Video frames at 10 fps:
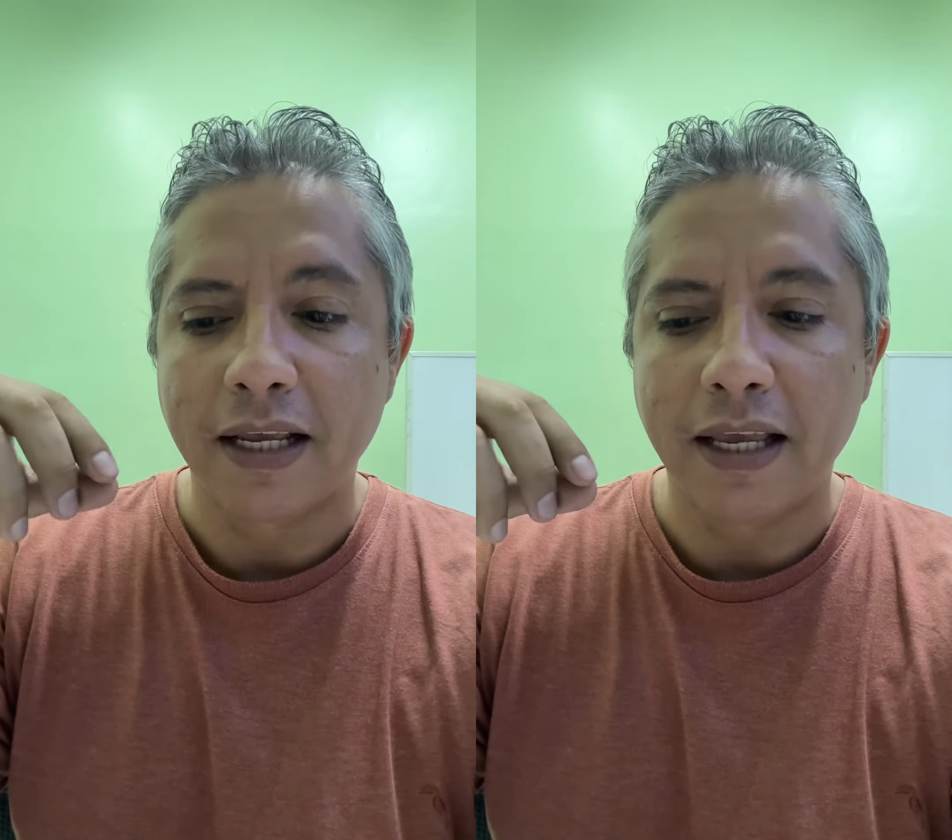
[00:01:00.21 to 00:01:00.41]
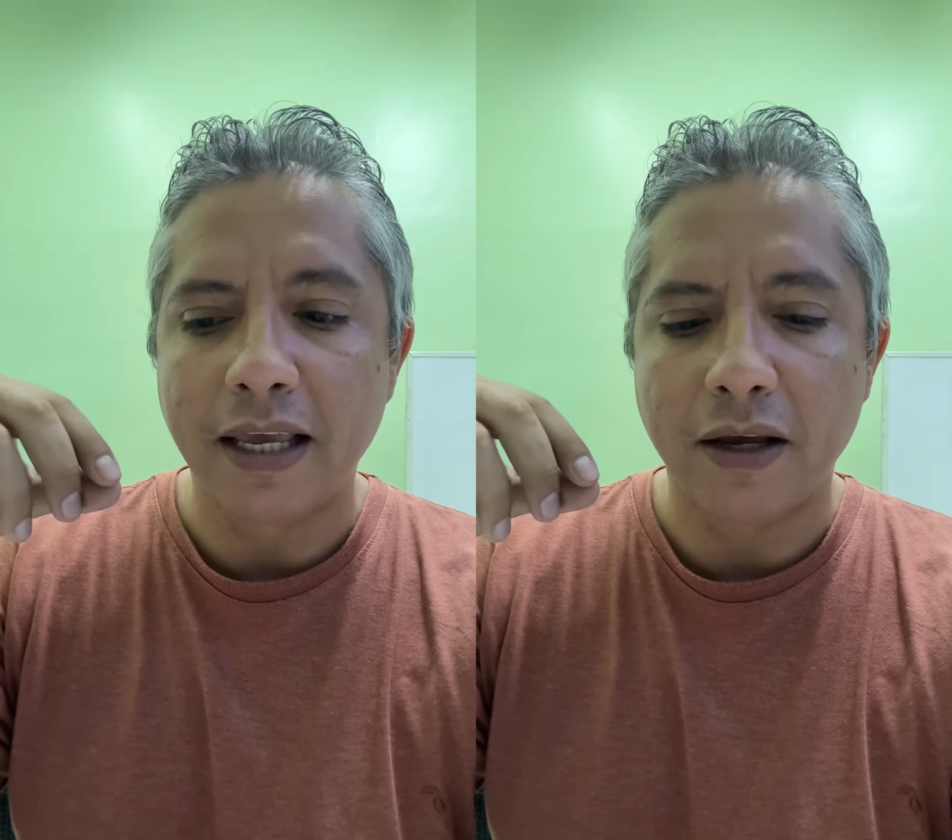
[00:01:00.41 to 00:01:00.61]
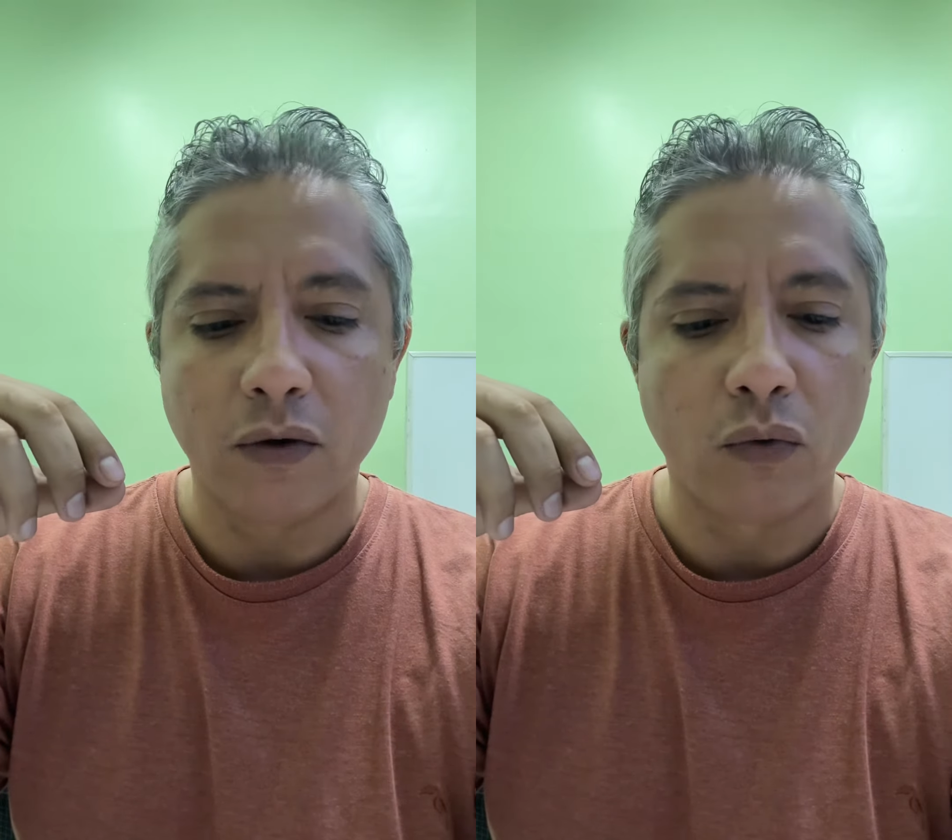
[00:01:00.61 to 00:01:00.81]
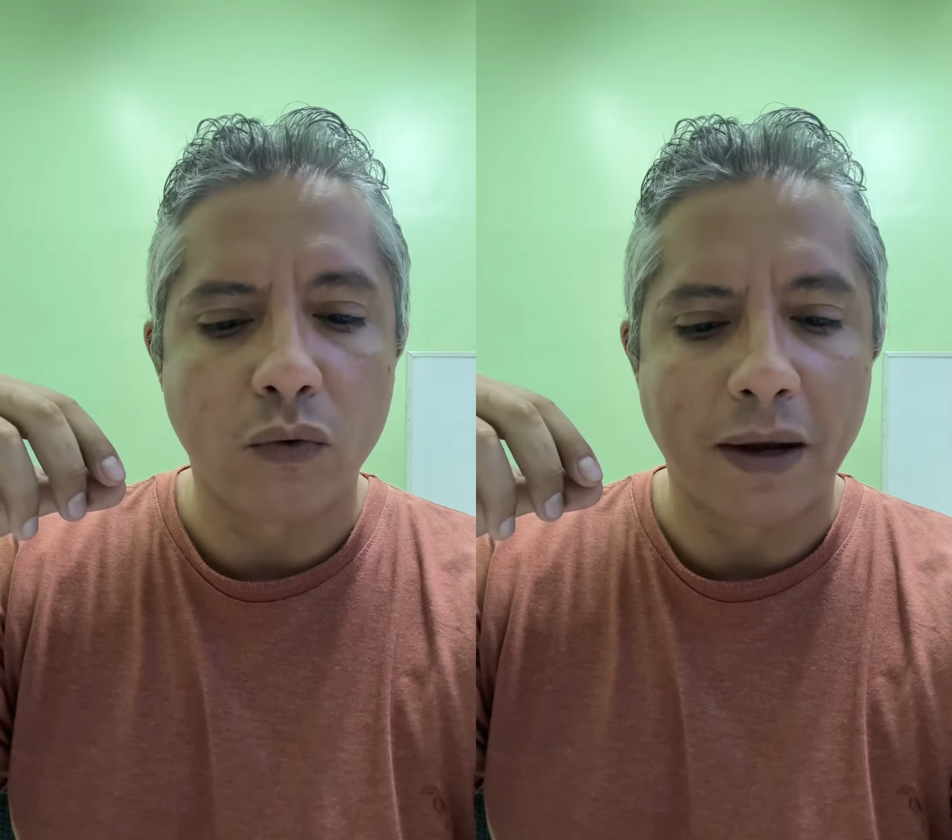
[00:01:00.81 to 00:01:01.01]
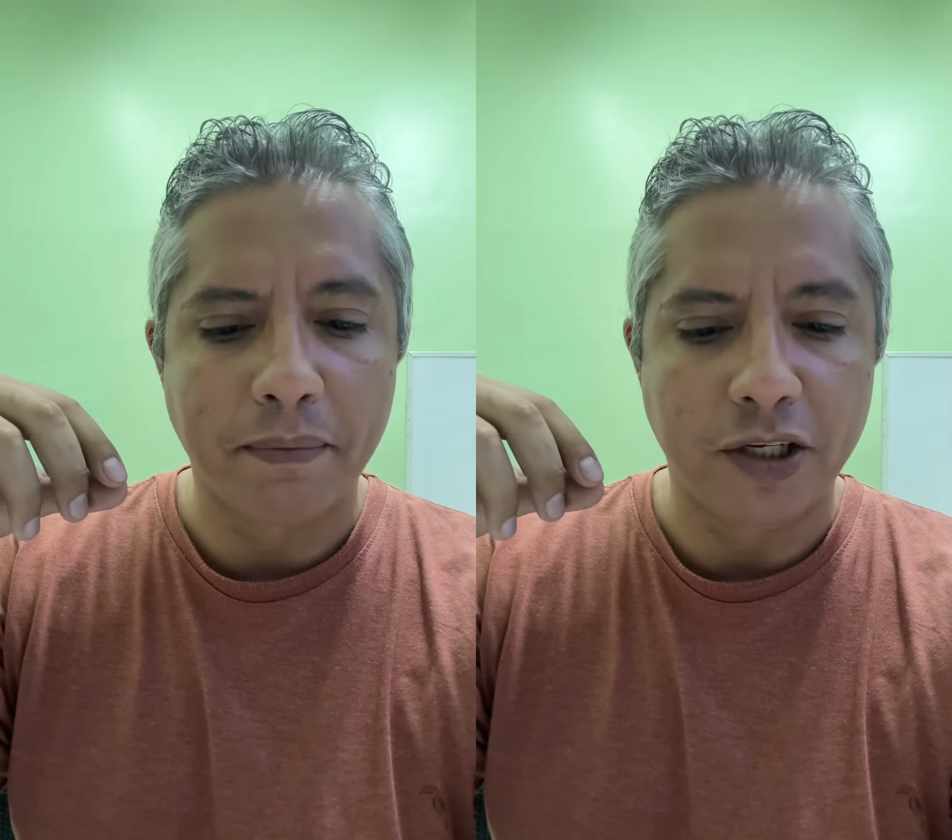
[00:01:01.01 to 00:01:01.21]
e
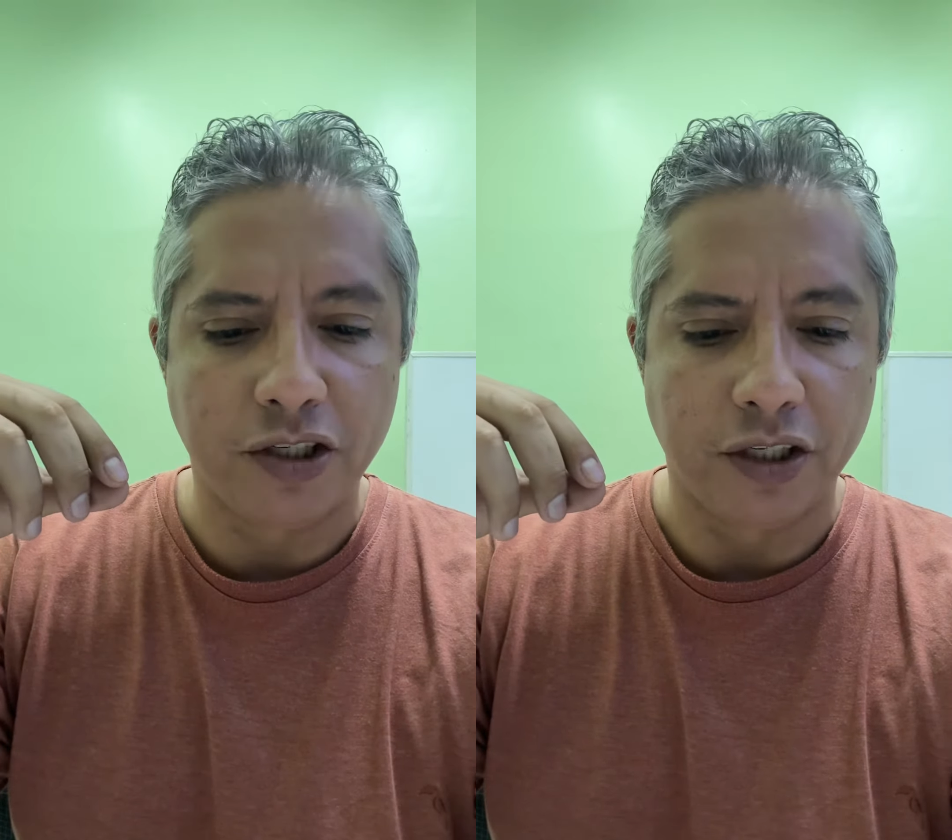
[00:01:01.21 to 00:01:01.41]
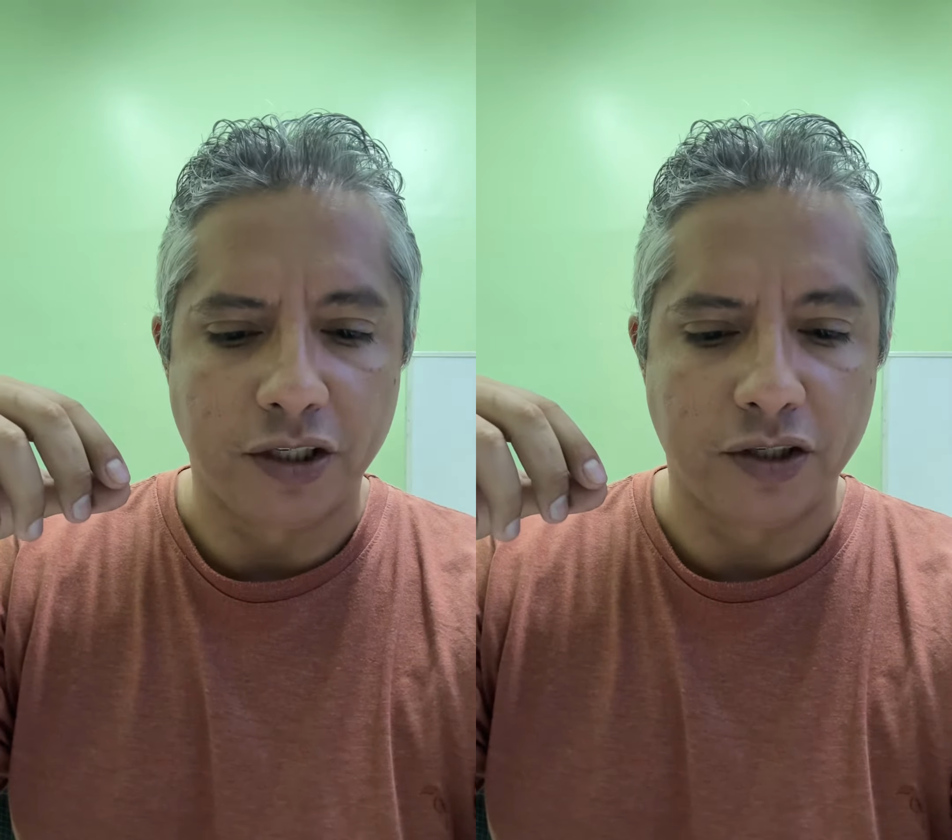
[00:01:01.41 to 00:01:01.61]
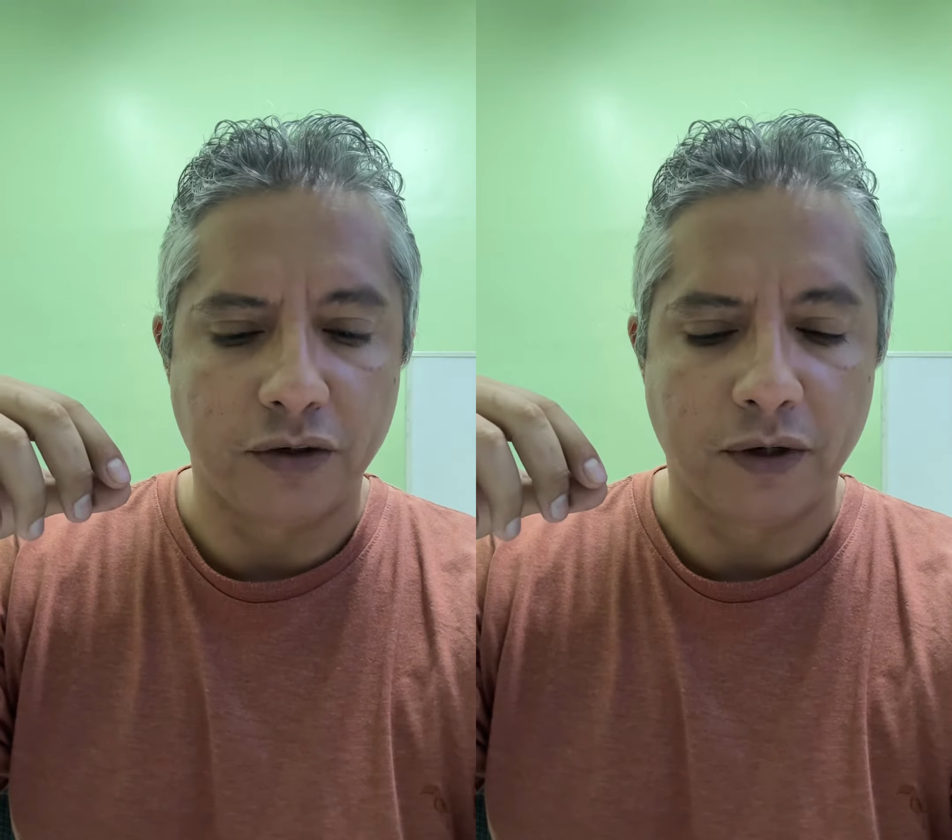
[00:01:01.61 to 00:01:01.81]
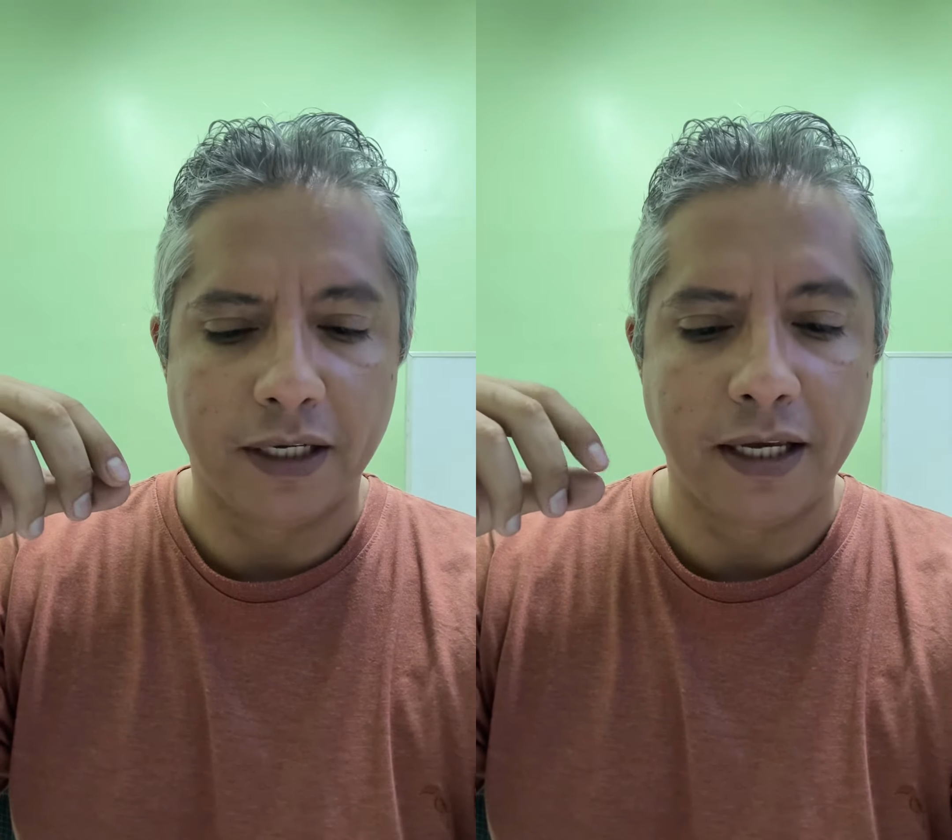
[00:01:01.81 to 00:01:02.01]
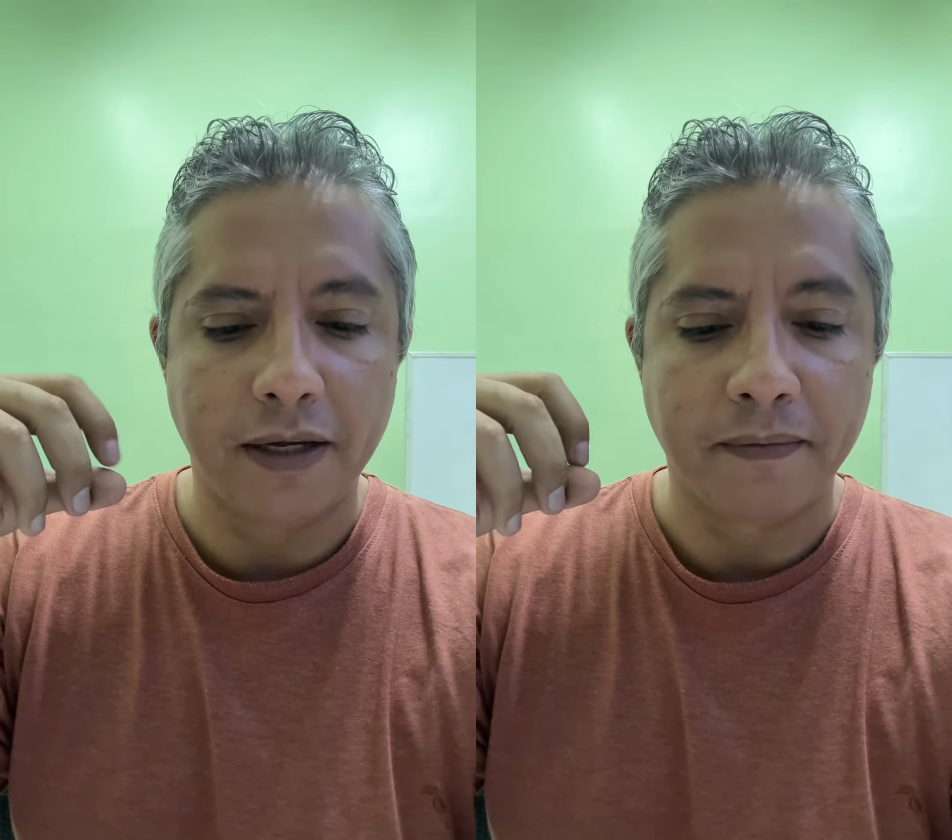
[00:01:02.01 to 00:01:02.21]
o apetite,
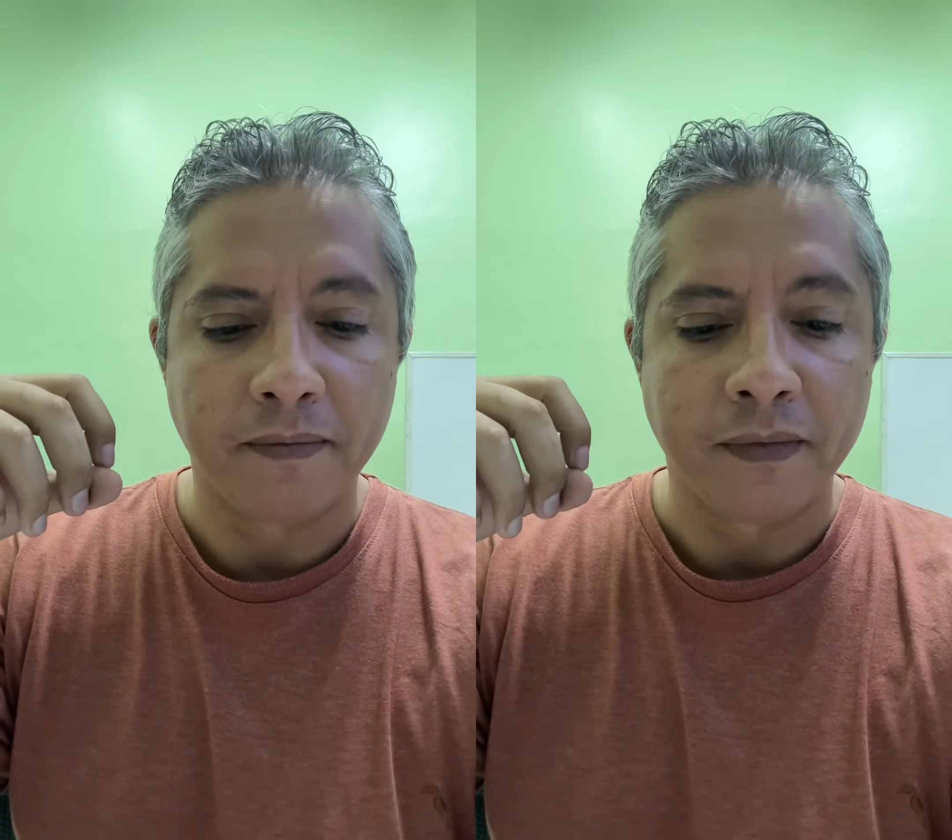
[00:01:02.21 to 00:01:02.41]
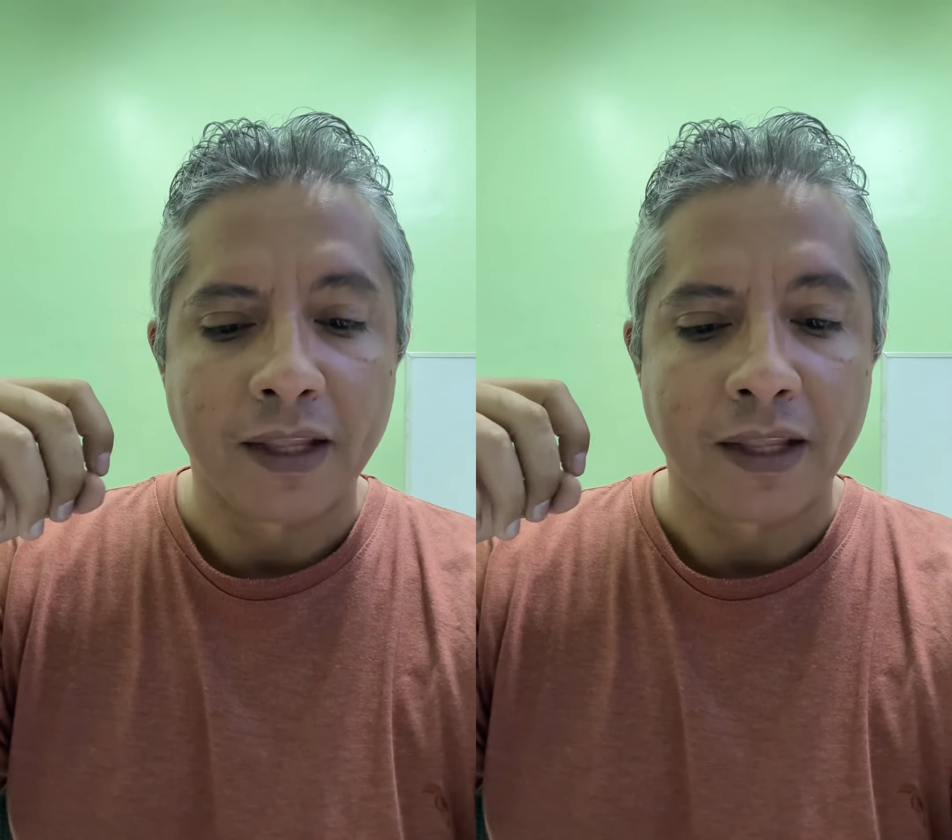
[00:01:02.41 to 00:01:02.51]
ok?